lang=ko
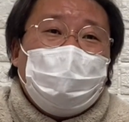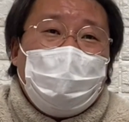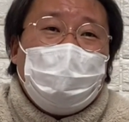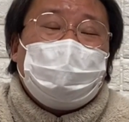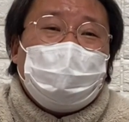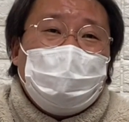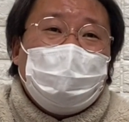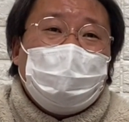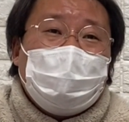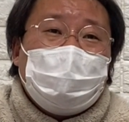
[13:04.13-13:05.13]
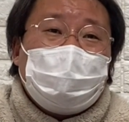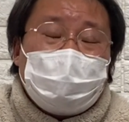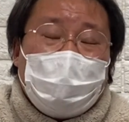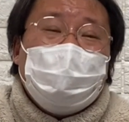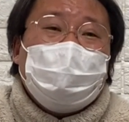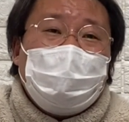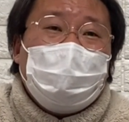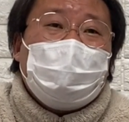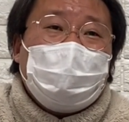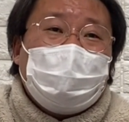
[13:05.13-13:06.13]
왜 젊은데
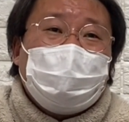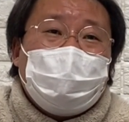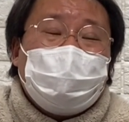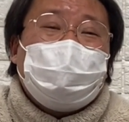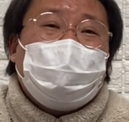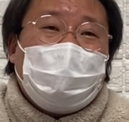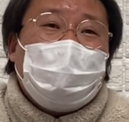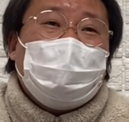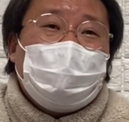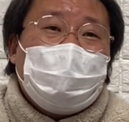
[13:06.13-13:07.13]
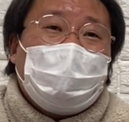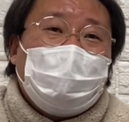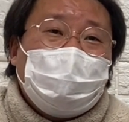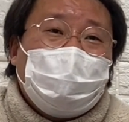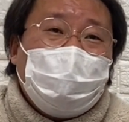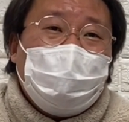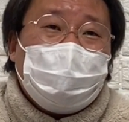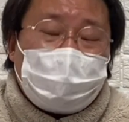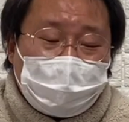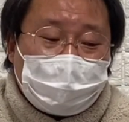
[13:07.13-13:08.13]
여기 와서 노숙을 하냐고 그래가지고
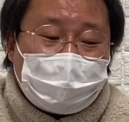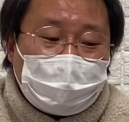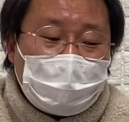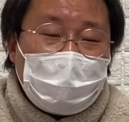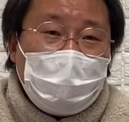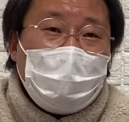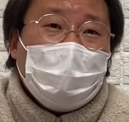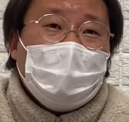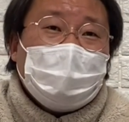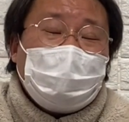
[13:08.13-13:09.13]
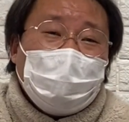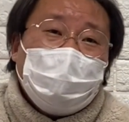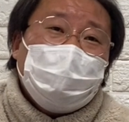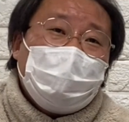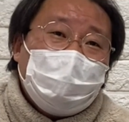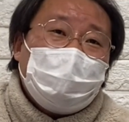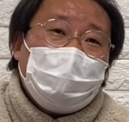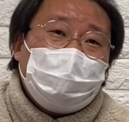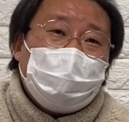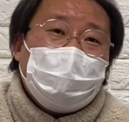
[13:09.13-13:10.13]
사정 얘기를
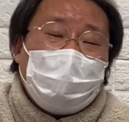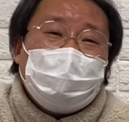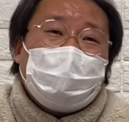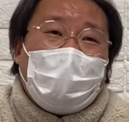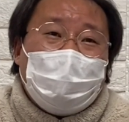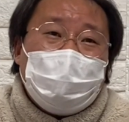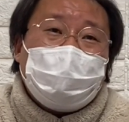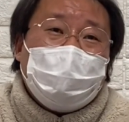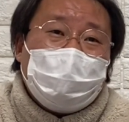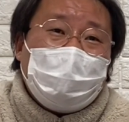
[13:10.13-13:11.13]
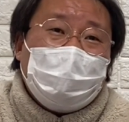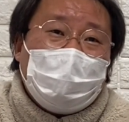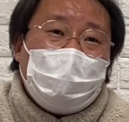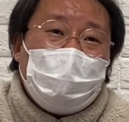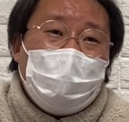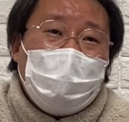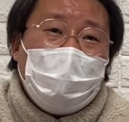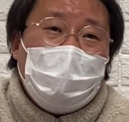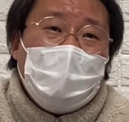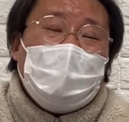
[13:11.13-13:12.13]
했죠. 나는 지금 아무것도 못한다고.
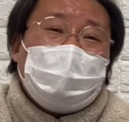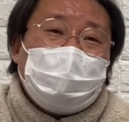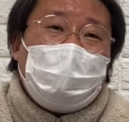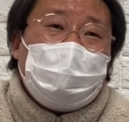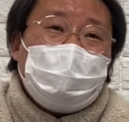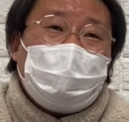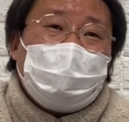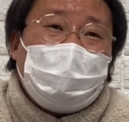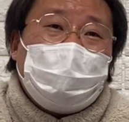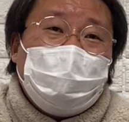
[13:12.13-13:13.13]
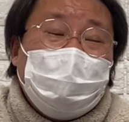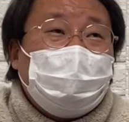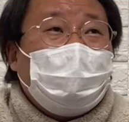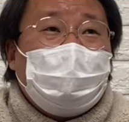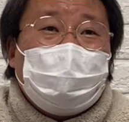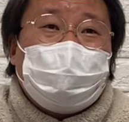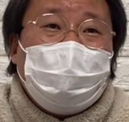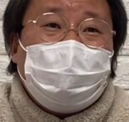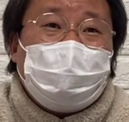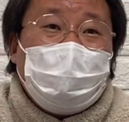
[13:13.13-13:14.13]
그 사람은 그러더라고요. 일자리를
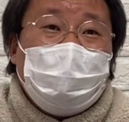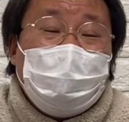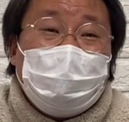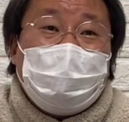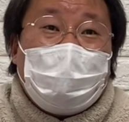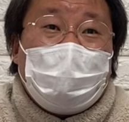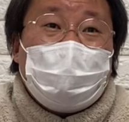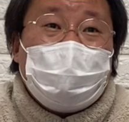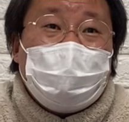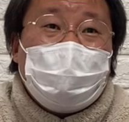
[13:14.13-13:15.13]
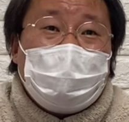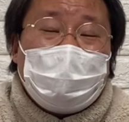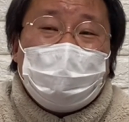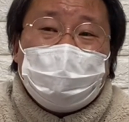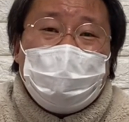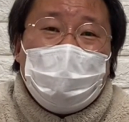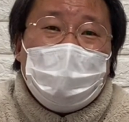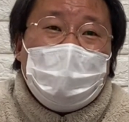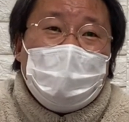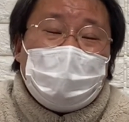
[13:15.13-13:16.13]
구해줄 테니 일을 하라고 그래가지고,
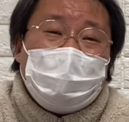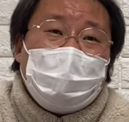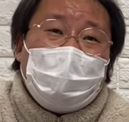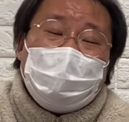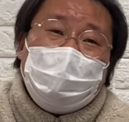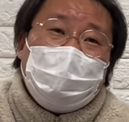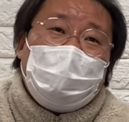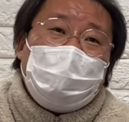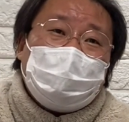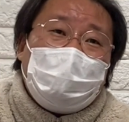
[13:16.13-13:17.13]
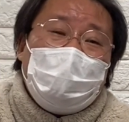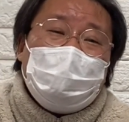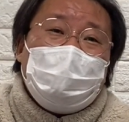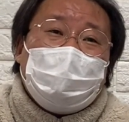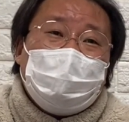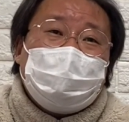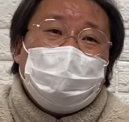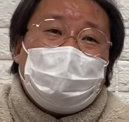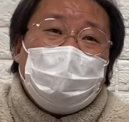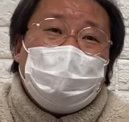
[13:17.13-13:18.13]
근데 내가 일할 사항이 안
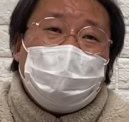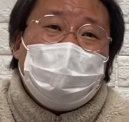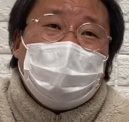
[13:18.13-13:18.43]
됐으니까요.